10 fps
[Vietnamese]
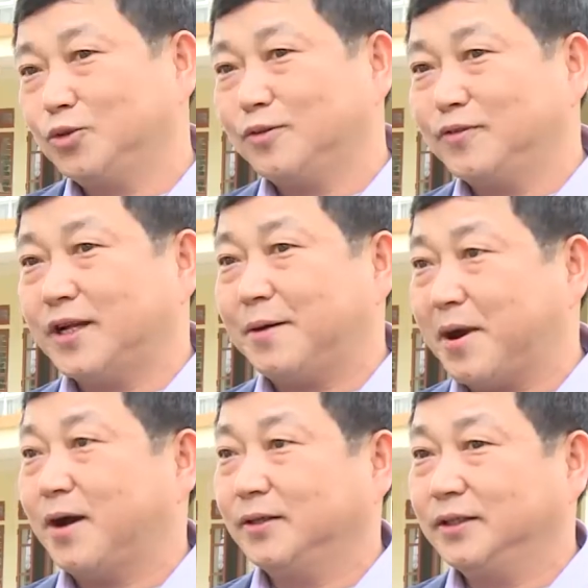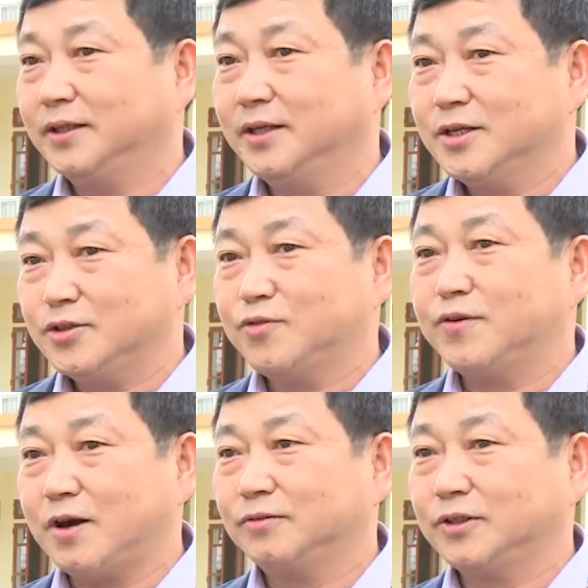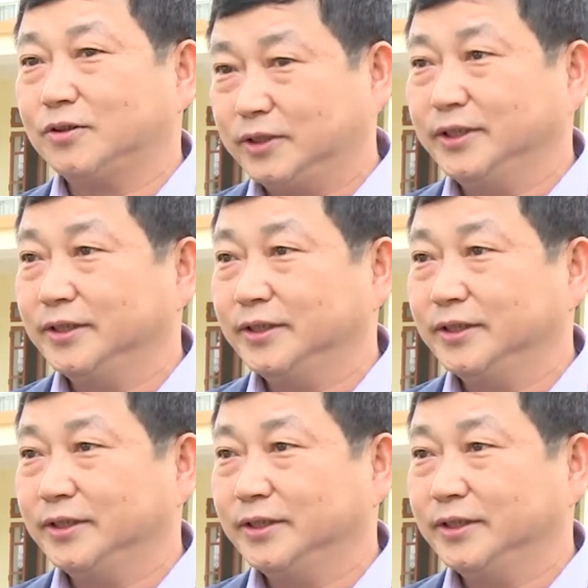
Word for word: chung là vẫn đảm bảo cái số phòng học cho học sinh.